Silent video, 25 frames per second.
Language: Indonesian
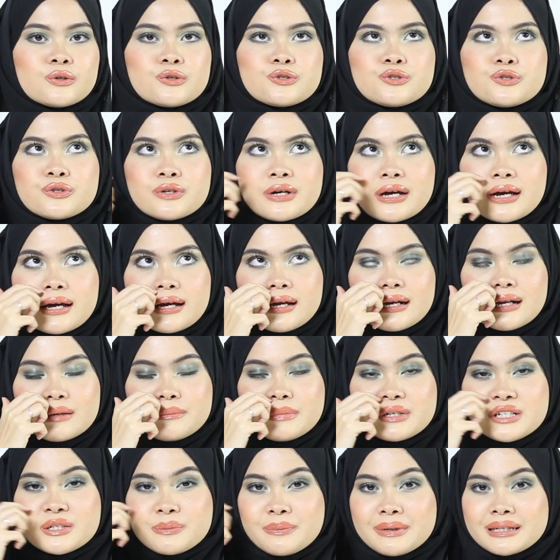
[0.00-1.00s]
terus juga
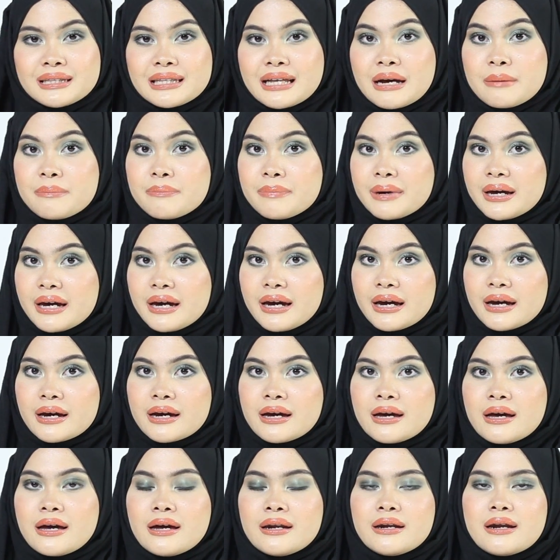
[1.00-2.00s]
lebih cepat lepek
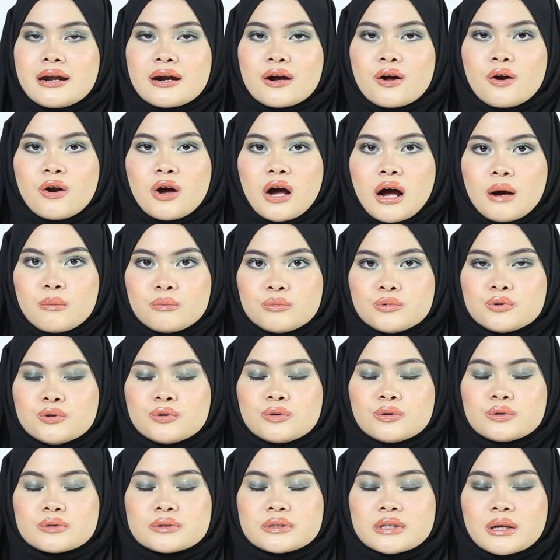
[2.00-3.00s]
dan kalau kamu
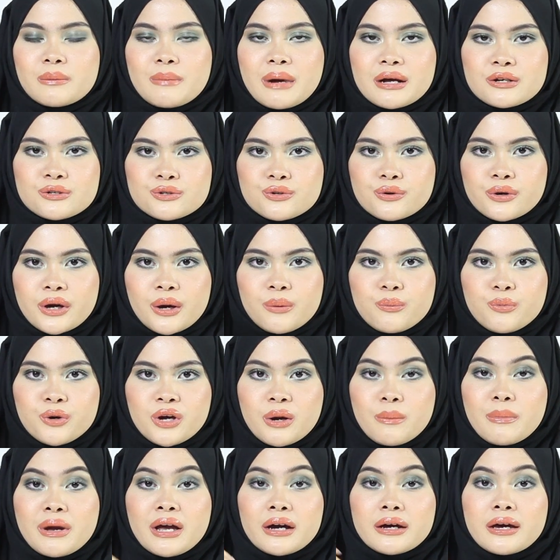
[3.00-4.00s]
termasuk yang
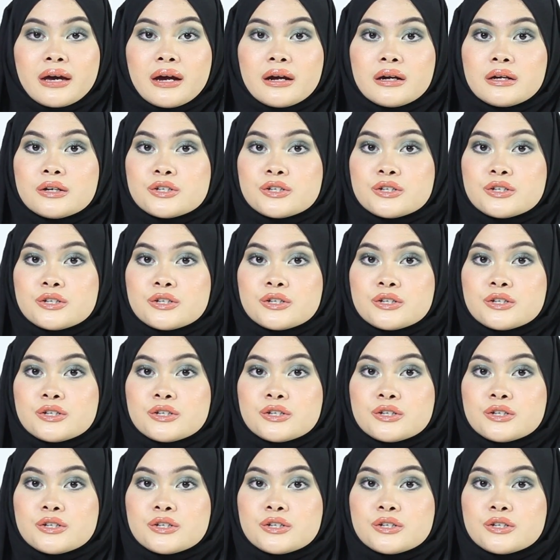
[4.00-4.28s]
punya banyak hair